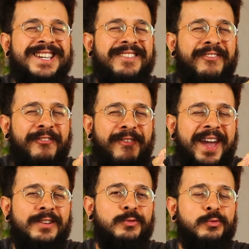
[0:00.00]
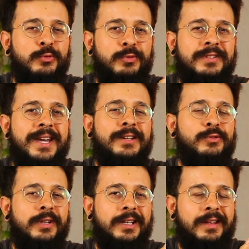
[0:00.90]
que fez um
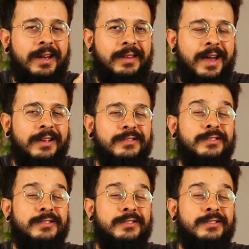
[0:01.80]
sucesso na internet,